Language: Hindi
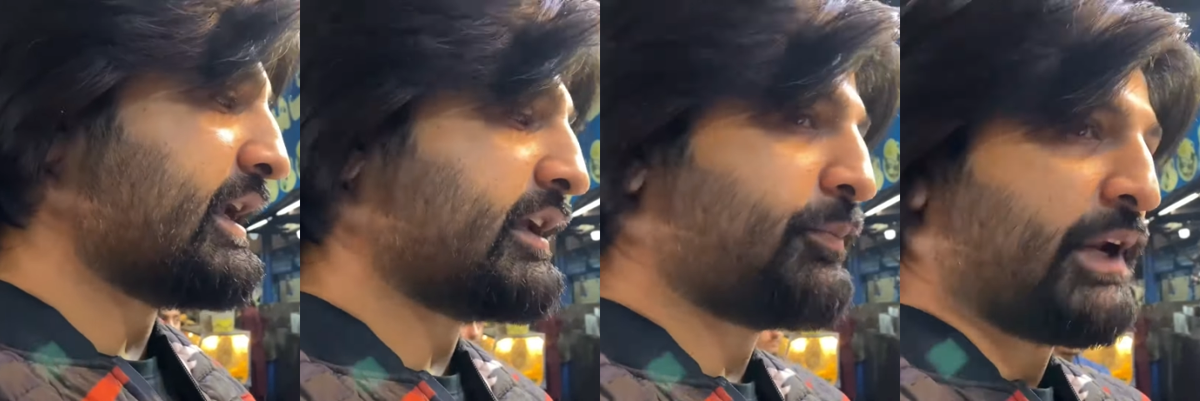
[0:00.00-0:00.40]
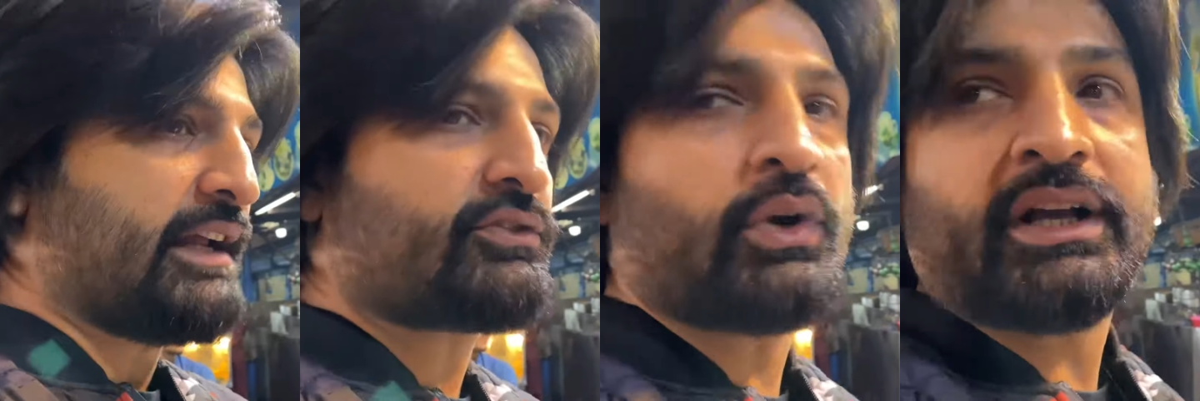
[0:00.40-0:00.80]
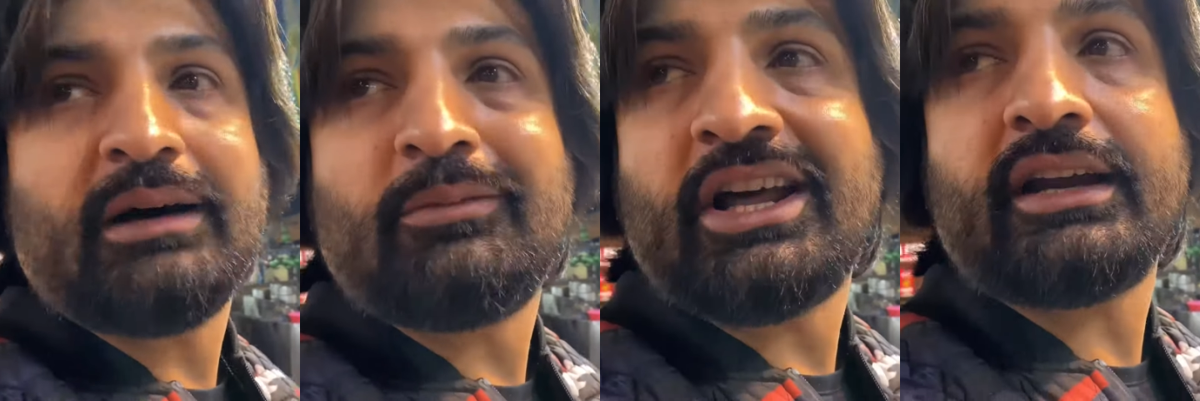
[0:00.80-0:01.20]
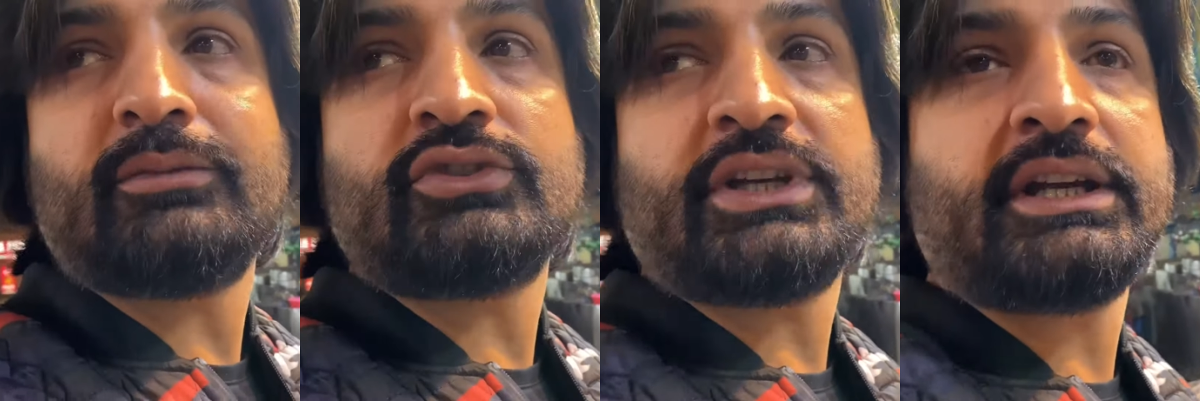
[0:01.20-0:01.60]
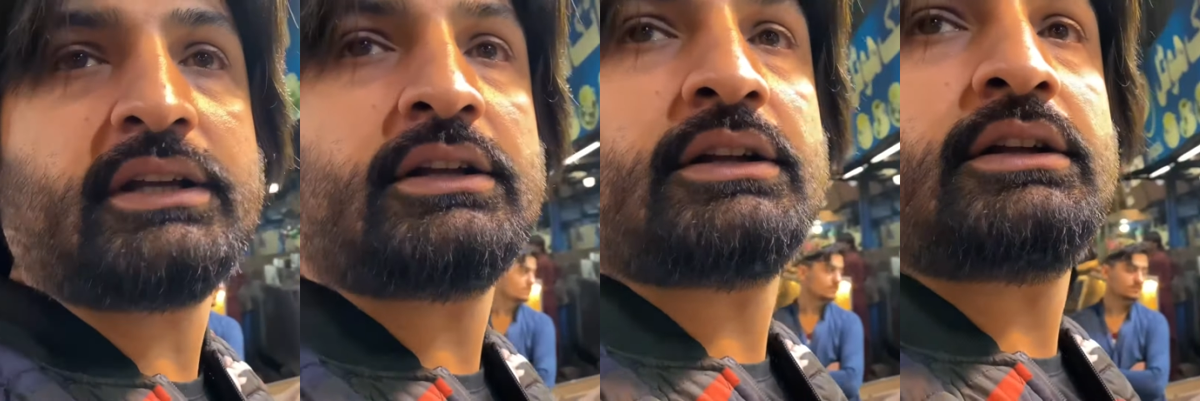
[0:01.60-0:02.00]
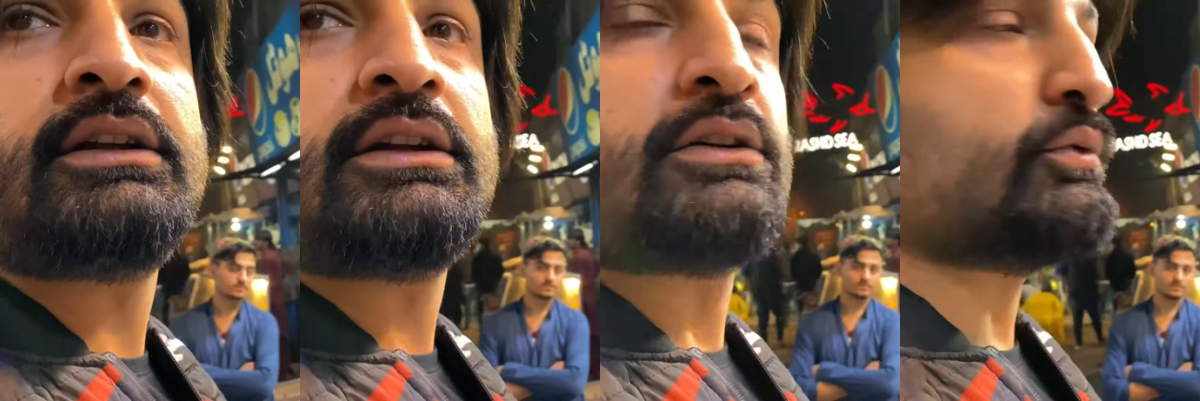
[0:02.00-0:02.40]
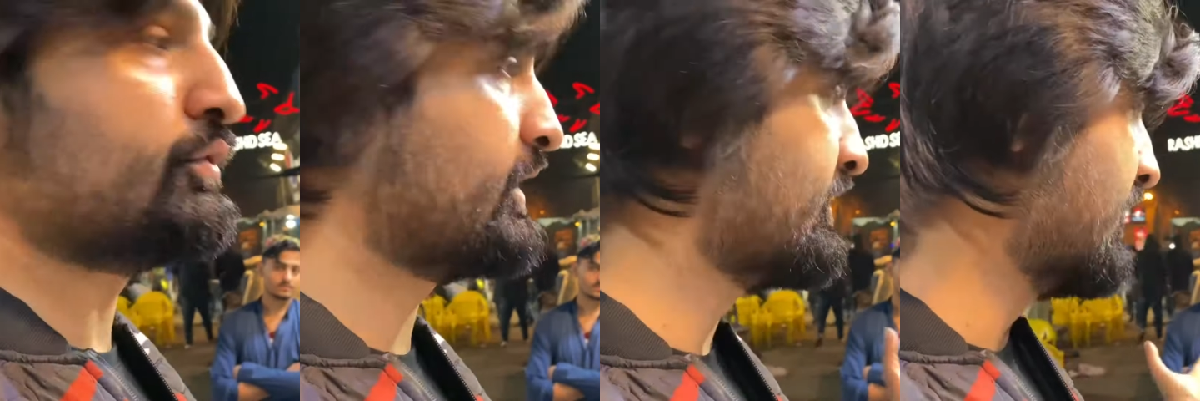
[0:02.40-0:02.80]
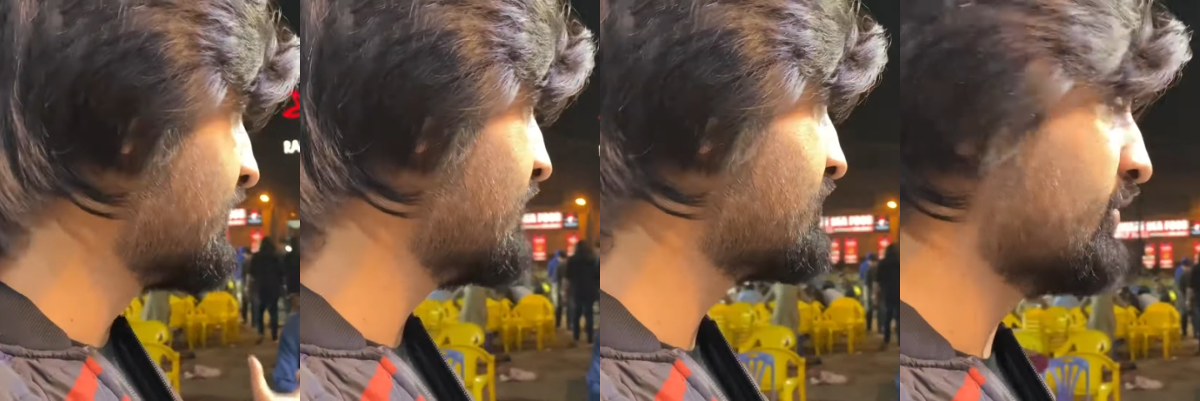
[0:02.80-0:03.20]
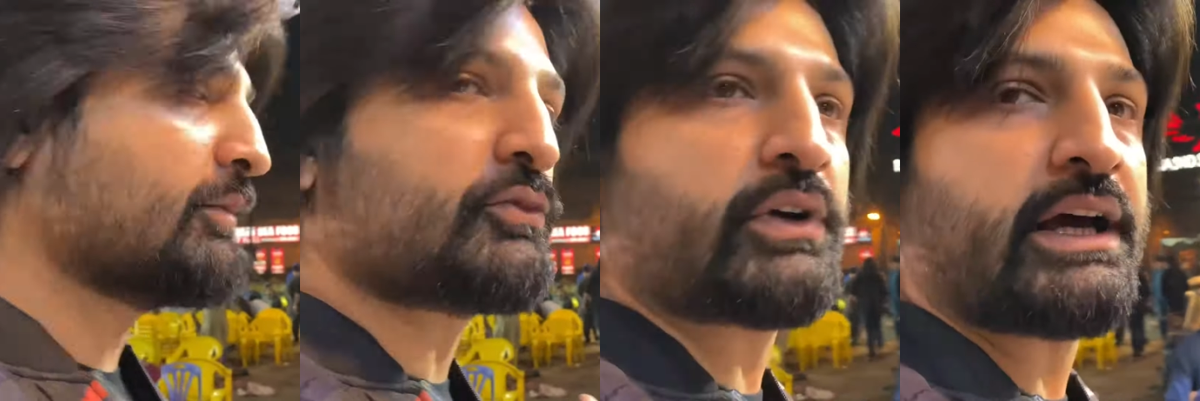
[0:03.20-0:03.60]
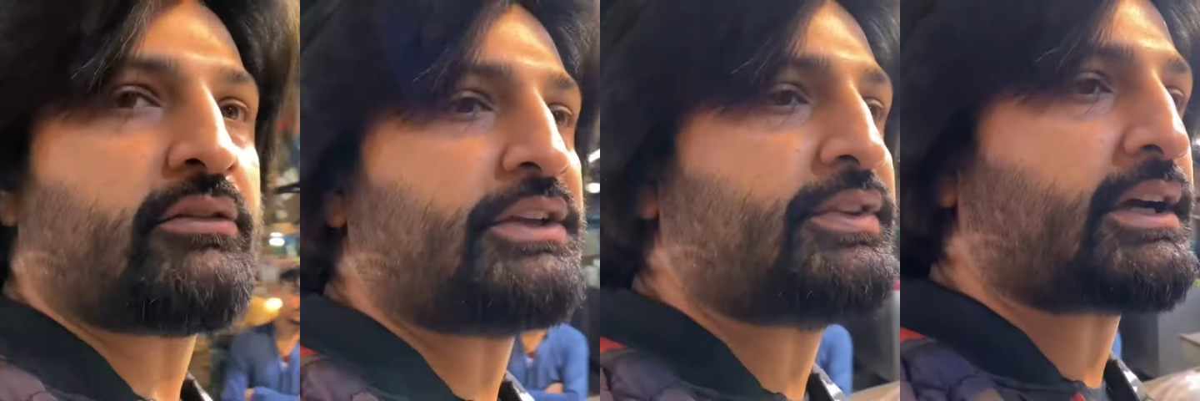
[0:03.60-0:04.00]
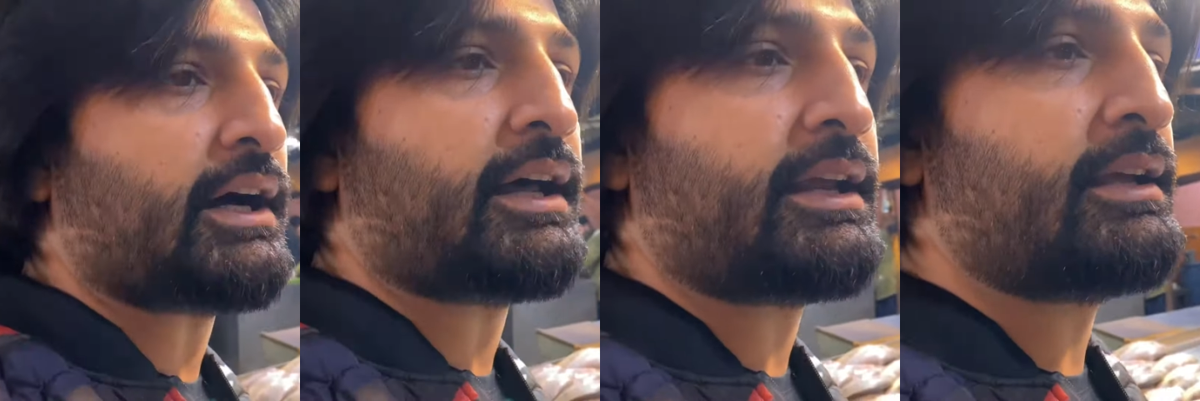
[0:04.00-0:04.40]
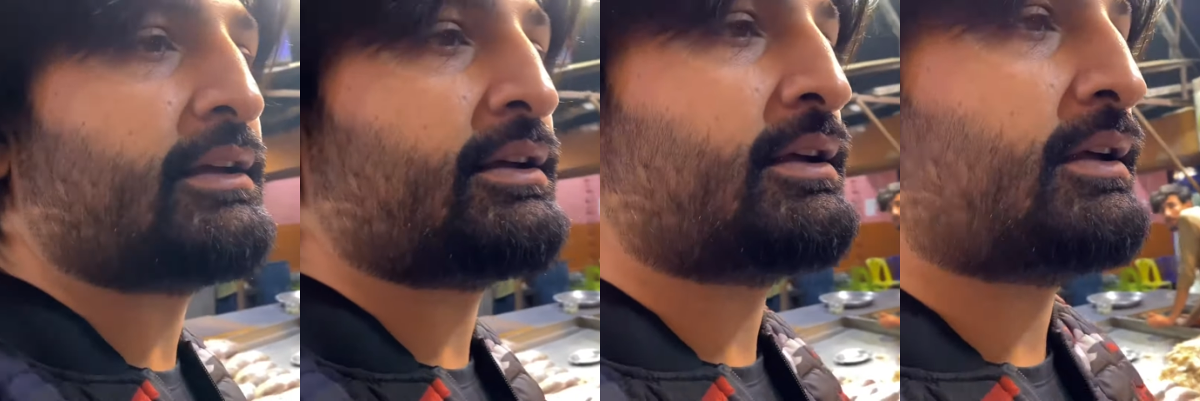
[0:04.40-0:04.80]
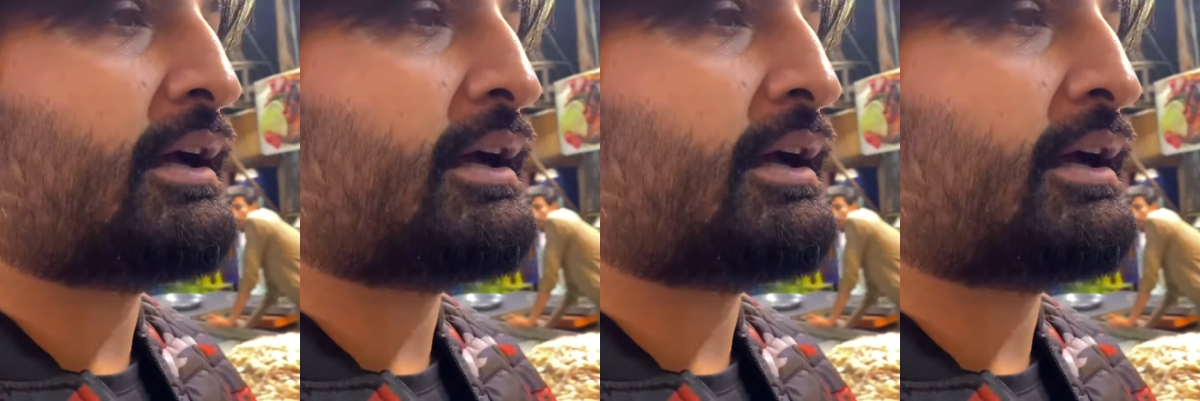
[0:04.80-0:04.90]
इनके प्राइस थोड़े कम लग रहे हैं मुझे उनके ज़्यादा हैं चलो हम तो खैर वहीं से खा रहे हैं